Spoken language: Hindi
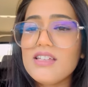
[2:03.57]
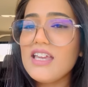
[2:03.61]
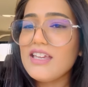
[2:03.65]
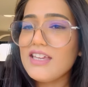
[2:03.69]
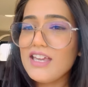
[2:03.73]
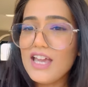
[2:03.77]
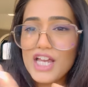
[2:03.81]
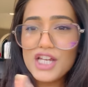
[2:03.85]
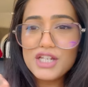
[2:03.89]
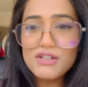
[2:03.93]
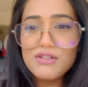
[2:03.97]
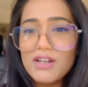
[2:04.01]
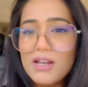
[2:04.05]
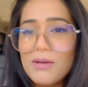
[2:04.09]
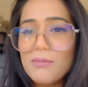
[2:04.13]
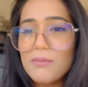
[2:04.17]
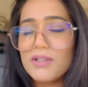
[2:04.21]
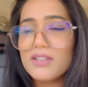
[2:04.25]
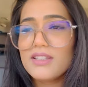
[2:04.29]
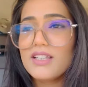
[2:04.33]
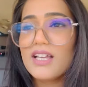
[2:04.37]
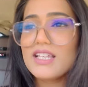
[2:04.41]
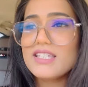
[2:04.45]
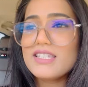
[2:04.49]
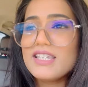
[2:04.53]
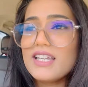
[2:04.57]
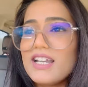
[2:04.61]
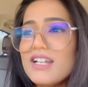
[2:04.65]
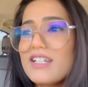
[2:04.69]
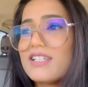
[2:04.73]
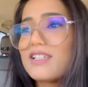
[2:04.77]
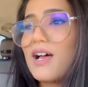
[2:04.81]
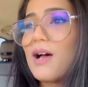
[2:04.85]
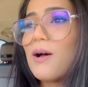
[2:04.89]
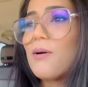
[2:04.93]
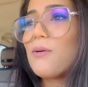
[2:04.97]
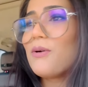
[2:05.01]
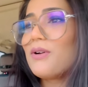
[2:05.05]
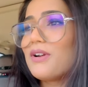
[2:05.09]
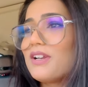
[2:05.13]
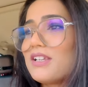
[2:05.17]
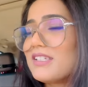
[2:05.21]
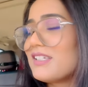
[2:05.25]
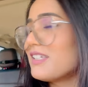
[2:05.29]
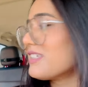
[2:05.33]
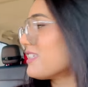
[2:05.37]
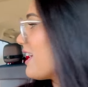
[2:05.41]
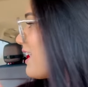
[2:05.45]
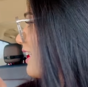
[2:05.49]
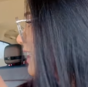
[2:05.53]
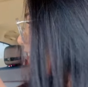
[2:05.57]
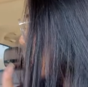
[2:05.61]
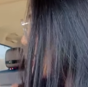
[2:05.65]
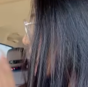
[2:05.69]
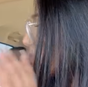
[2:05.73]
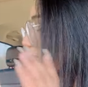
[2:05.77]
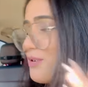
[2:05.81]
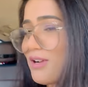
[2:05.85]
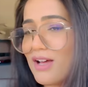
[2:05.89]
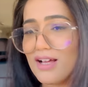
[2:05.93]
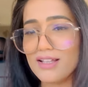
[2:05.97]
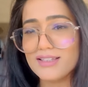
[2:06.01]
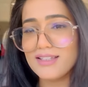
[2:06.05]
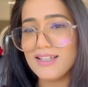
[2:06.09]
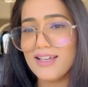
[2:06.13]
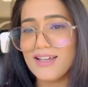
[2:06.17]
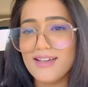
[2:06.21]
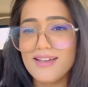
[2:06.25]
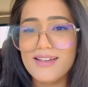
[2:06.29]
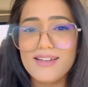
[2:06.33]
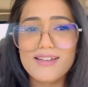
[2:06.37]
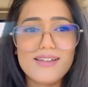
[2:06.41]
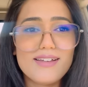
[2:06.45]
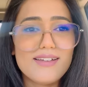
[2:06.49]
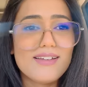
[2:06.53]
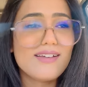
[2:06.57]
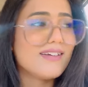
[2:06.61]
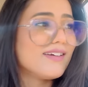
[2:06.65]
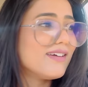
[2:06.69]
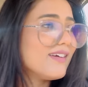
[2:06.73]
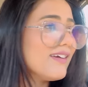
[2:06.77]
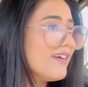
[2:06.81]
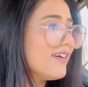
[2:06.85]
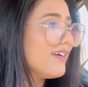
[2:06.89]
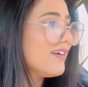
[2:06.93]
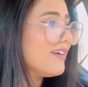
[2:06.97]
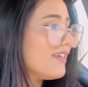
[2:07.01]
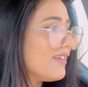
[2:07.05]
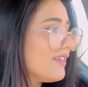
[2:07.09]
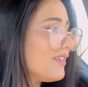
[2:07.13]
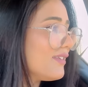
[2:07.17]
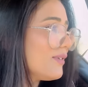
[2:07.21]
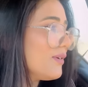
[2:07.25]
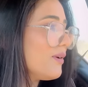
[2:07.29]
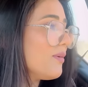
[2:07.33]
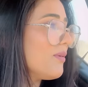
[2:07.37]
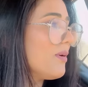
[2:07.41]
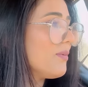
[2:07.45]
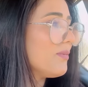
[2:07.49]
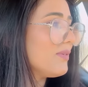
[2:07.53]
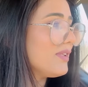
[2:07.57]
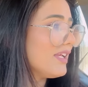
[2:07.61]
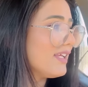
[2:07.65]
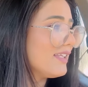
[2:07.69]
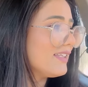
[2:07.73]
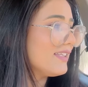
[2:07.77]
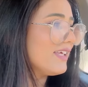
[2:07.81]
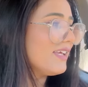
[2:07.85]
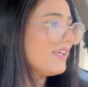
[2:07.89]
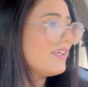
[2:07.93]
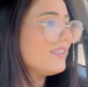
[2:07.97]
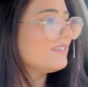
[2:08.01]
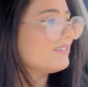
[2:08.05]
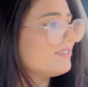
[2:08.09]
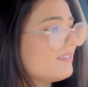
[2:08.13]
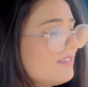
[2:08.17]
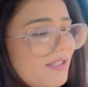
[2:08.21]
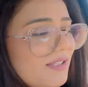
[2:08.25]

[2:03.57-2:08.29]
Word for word: ये कैश वाला बंदा है सेठ साहब और इसने सारा कैश उड़ा दिया है तो हम देखते हैं